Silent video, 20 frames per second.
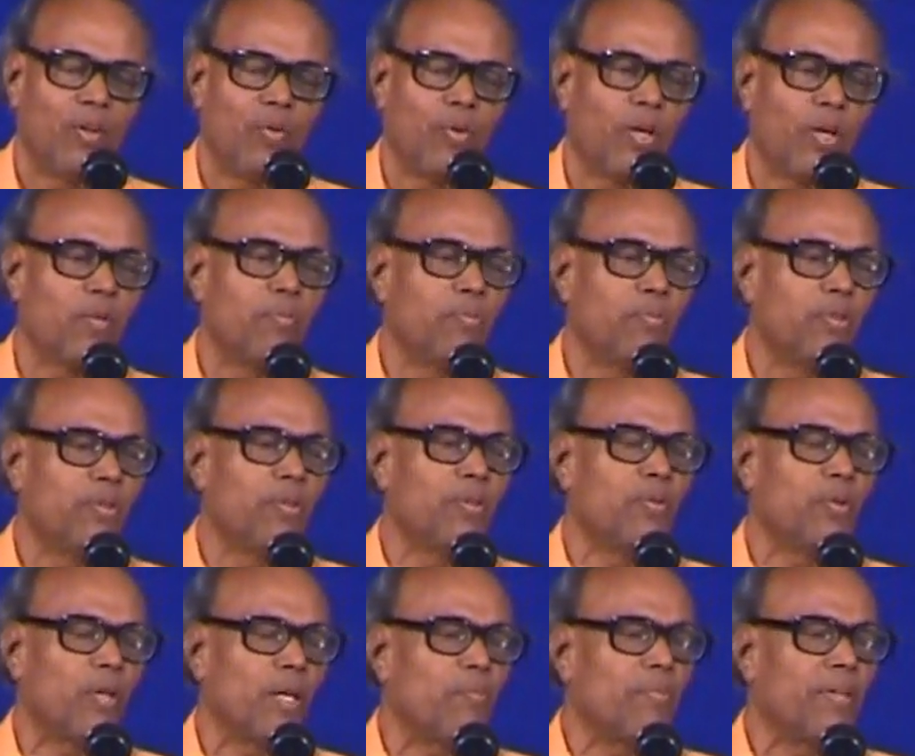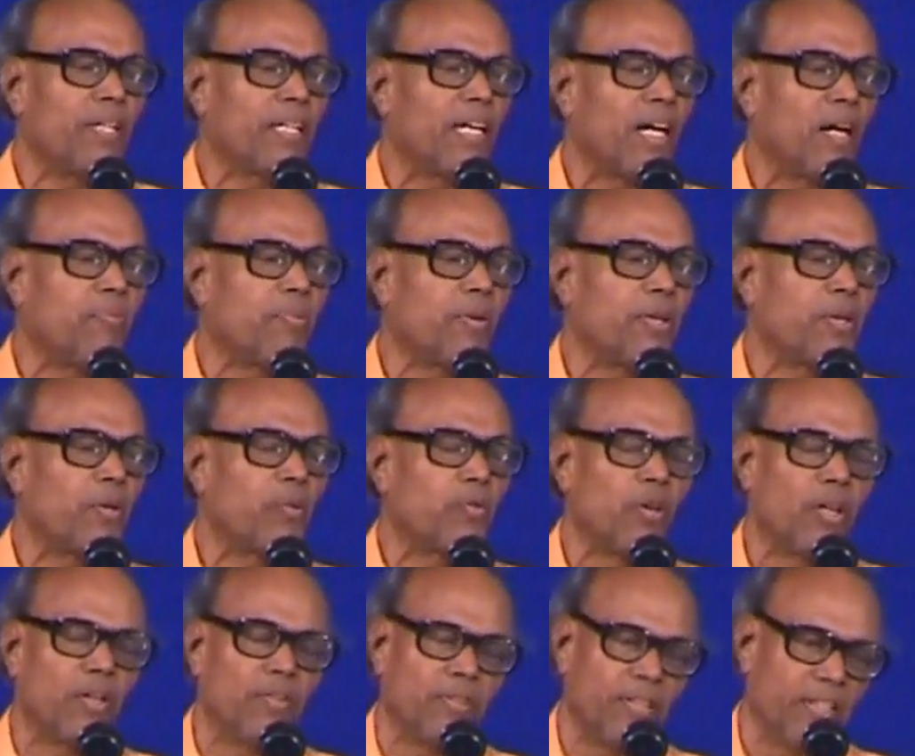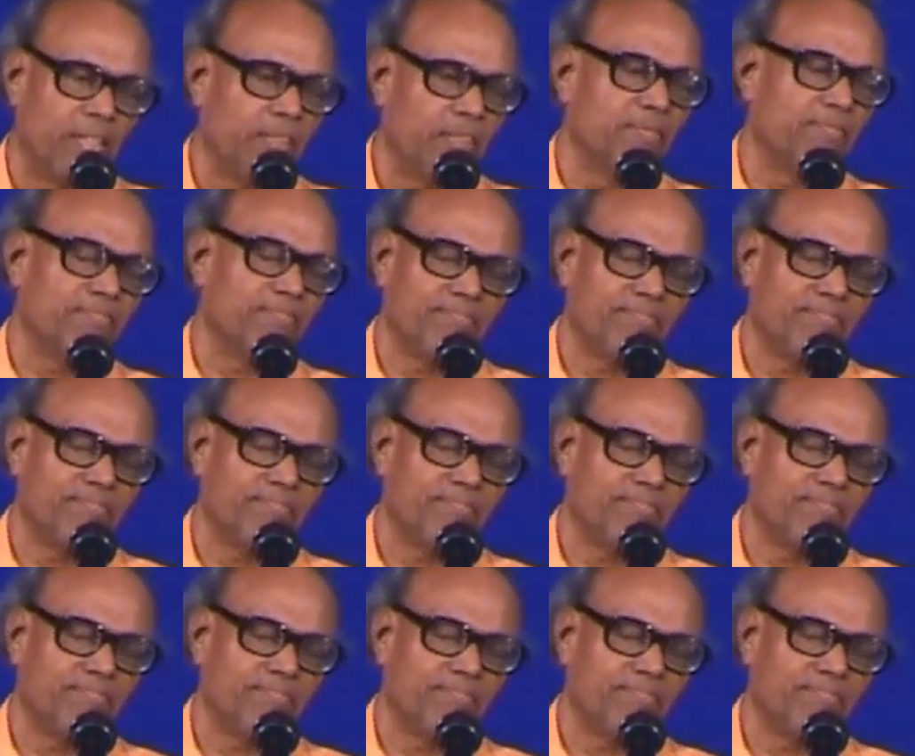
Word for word: உடம்பு உடம்பை காப்பாற்றிக் கொள்ள வேண்டும்